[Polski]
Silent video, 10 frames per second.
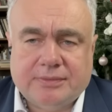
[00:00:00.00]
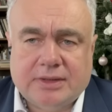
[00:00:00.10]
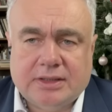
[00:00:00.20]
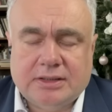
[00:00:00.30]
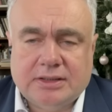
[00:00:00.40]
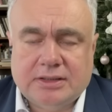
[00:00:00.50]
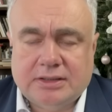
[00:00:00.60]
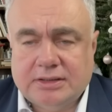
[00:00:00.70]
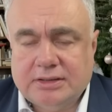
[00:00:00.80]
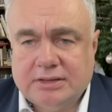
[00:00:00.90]
mm, e,
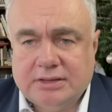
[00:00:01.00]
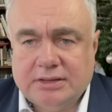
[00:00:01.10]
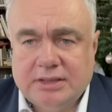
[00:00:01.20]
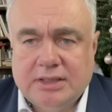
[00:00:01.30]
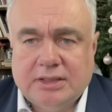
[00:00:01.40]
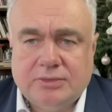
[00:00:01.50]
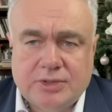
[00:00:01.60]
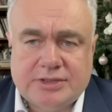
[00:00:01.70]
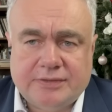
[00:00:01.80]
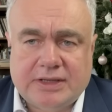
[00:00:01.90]

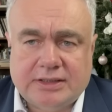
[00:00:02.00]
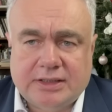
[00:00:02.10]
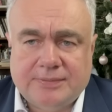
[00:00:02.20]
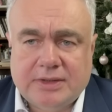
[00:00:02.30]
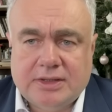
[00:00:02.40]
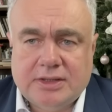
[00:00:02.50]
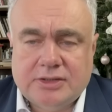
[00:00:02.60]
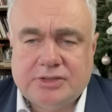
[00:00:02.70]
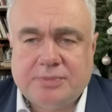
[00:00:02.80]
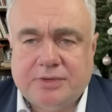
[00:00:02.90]
głosowania
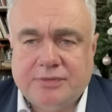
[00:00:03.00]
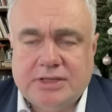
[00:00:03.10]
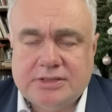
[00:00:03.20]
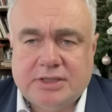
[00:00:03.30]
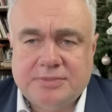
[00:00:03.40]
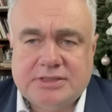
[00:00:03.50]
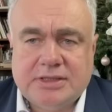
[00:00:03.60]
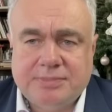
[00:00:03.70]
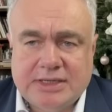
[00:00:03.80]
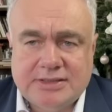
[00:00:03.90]
co powinien zrobić z
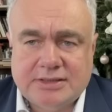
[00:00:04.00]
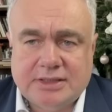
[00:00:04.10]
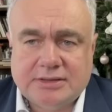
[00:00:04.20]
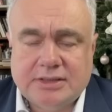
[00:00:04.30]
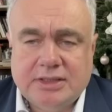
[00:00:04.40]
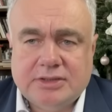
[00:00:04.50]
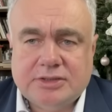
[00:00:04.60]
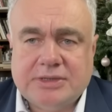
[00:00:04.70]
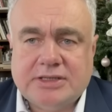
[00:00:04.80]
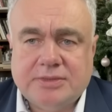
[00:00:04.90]
tym prezydent?
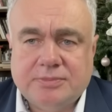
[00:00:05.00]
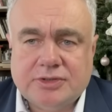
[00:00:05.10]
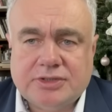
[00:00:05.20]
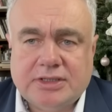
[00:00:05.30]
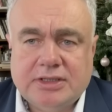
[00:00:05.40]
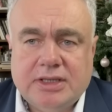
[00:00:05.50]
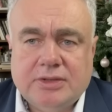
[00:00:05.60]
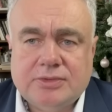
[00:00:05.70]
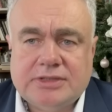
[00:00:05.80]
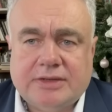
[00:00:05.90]
Czy prezydent może
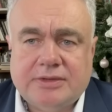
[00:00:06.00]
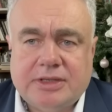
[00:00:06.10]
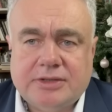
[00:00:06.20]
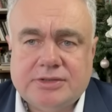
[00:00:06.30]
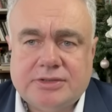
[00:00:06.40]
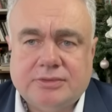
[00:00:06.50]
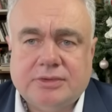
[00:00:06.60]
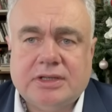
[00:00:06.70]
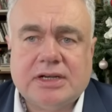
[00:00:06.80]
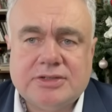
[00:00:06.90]
ustawę mającą
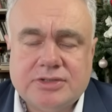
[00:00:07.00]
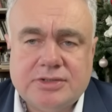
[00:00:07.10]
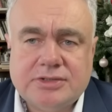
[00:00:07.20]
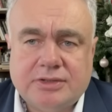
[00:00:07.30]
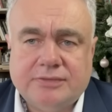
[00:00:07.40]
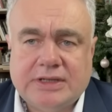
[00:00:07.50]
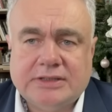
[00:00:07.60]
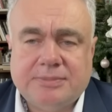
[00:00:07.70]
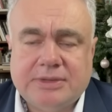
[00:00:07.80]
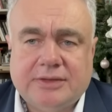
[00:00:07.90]
rażącą
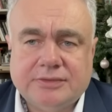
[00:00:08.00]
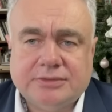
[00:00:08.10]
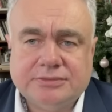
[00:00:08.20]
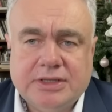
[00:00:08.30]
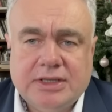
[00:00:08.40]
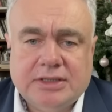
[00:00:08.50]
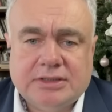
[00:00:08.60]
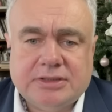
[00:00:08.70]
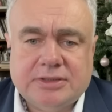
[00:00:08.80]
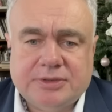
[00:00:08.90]
wadę prawną
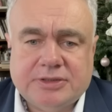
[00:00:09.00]
e,